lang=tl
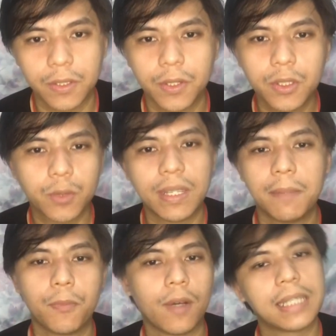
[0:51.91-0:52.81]
So
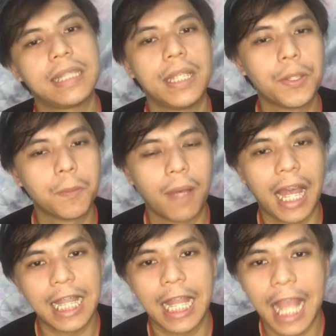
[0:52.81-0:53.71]
usually po kasi yung
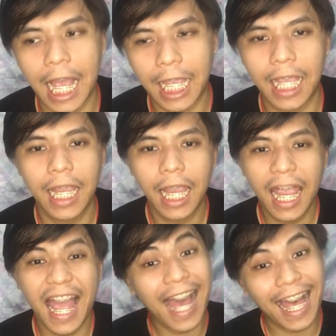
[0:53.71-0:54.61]
mga lalaki,
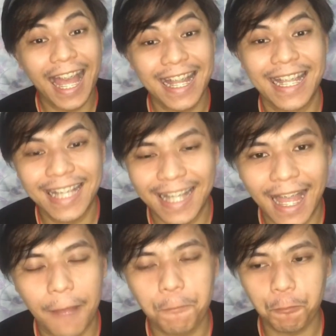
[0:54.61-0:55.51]
akala
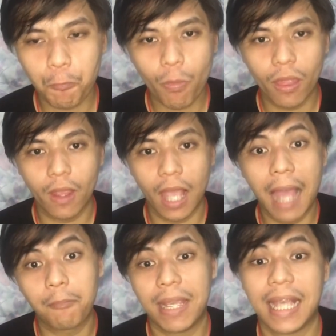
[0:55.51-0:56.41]
nila
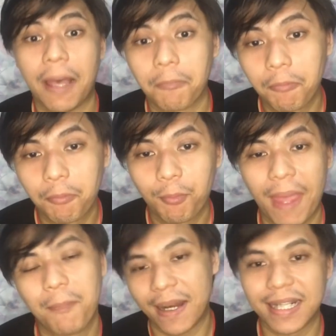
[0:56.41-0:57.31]
ang makeup
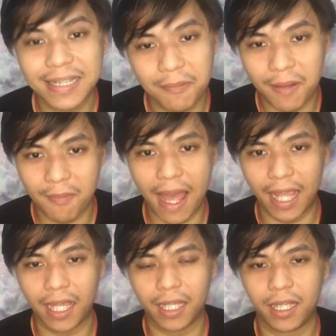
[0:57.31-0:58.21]
ay para sa
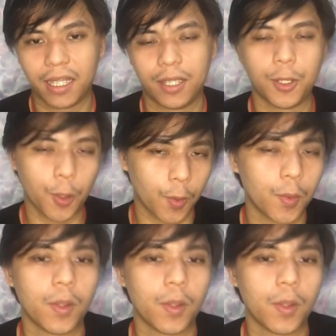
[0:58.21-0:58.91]
babae. No.